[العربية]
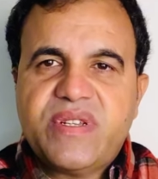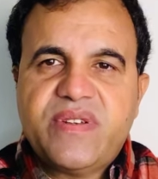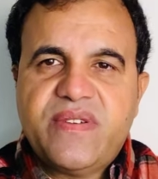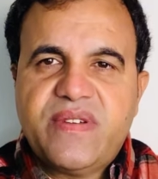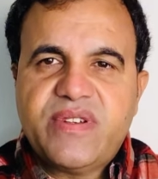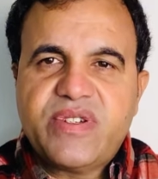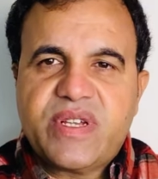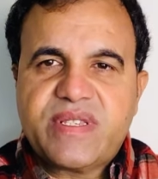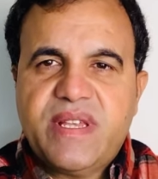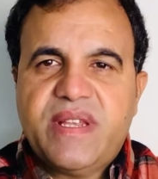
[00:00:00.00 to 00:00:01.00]

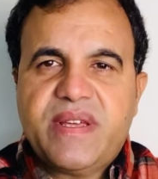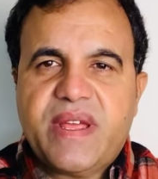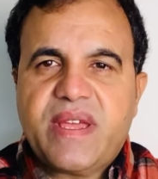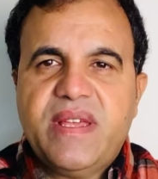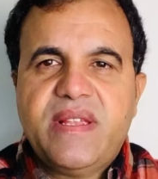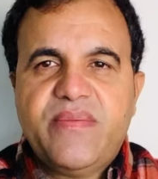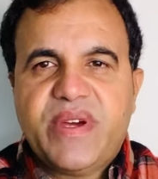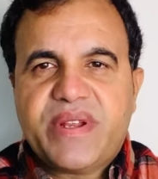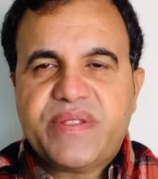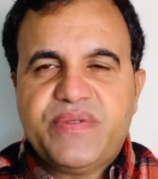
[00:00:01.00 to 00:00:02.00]
الشخصية العراقية اللي
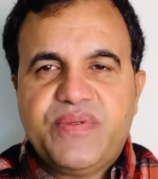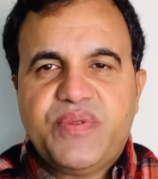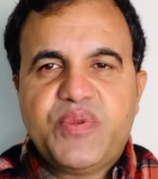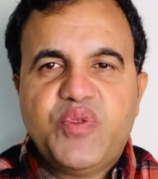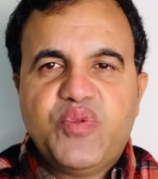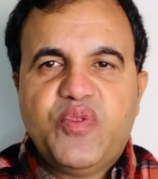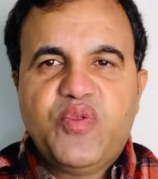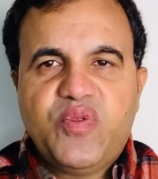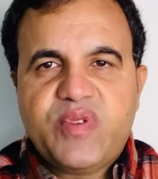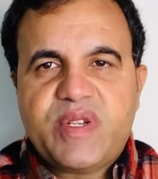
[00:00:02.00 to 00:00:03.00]
مرت حروب
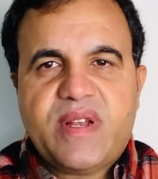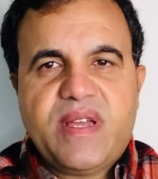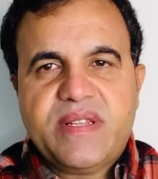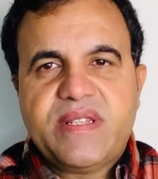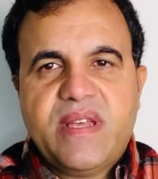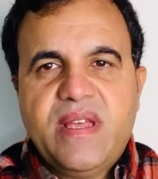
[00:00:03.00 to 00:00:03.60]
وشغلات